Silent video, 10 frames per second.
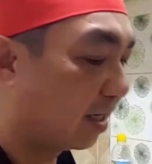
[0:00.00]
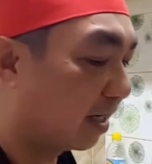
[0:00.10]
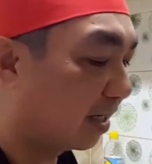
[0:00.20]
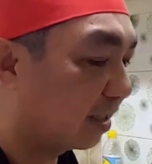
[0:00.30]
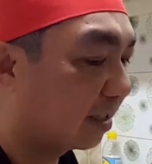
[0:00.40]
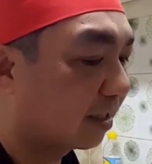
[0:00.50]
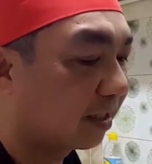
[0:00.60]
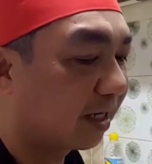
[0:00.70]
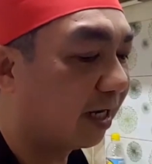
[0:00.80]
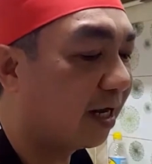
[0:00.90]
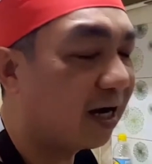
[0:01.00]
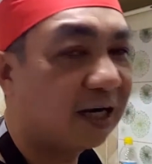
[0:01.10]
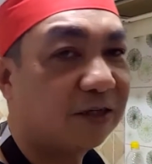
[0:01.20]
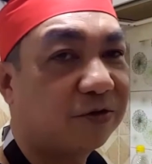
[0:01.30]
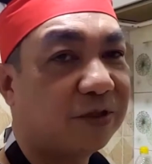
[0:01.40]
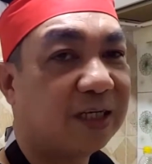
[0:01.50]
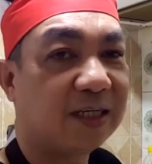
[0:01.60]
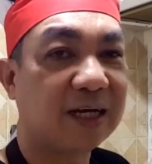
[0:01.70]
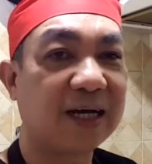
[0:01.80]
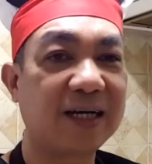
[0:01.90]
At kailangan nyo
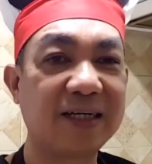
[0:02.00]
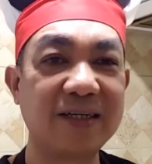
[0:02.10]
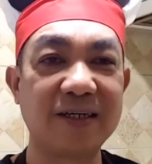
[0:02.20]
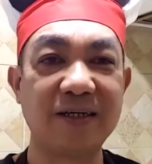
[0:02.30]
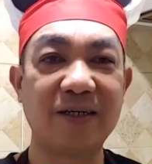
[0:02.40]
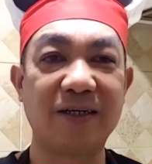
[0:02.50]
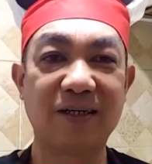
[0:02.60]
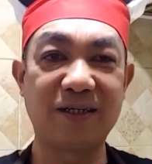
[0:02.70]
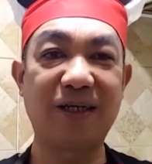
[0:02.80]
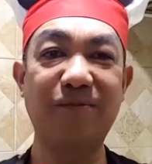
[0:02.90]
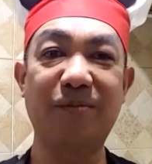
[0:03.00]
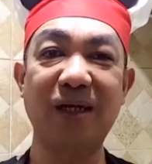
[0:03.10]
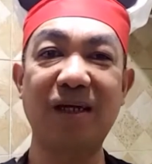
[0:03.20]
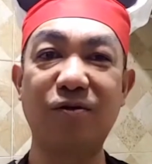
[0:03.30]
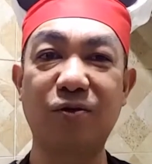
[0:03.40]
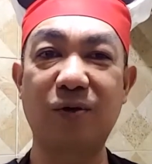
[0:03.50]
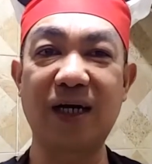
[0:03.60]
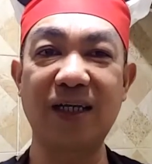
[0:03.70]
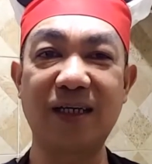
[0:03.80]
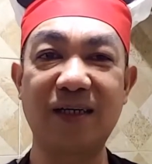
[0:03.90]
din ng, syempre,
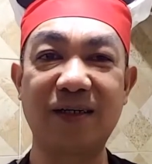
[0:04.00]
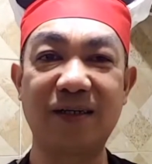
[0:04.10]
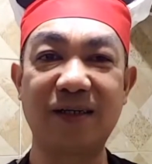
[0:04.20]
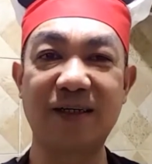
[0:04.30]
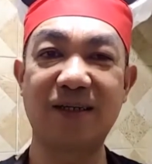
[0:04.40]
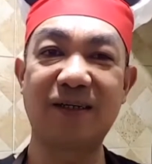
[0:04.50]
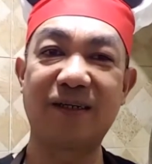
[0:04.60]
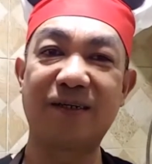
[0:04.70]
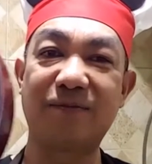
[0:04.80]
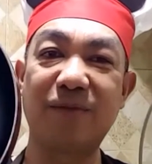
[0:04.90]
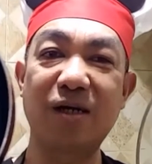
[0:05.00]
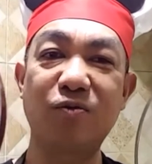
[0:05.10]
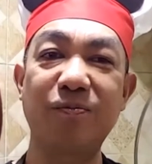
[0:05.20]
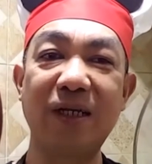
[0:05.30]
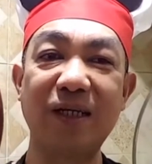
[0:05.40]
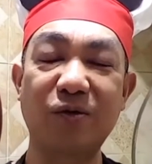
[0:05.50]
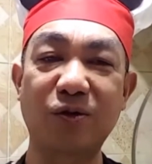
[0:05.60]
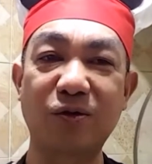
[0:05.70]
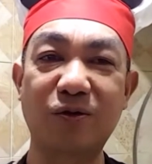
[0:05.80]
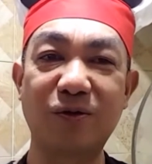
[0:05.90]
lutuan. Bagong bili
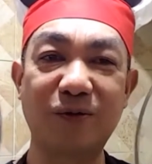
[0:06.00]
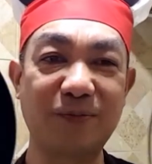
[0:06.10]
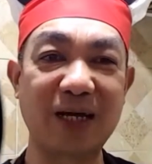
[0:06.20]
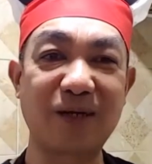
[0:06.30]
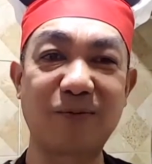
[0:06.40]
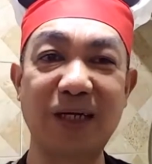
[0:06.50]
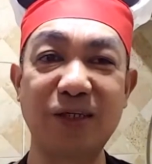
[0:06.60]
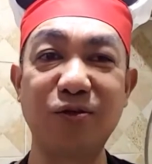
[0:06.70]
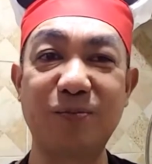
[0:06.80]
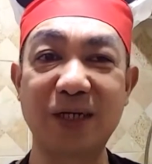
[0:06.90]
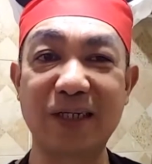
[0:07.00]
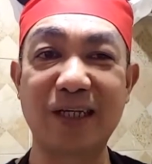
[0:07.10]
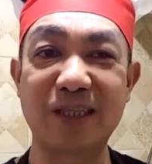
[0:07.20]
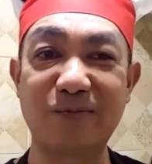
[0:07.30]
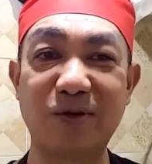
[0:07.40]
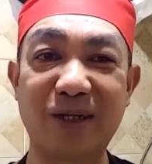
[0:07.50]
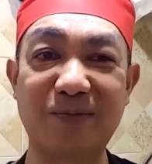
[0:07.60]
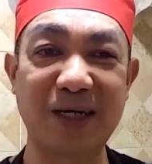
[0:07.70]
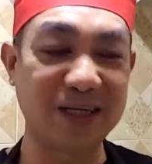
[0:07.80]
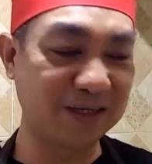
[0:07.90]
ko to para medyo presentable
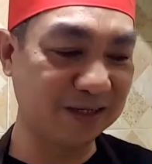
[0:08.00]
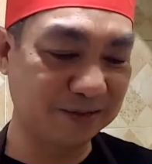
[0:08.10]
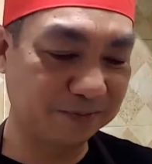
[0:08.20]
naman.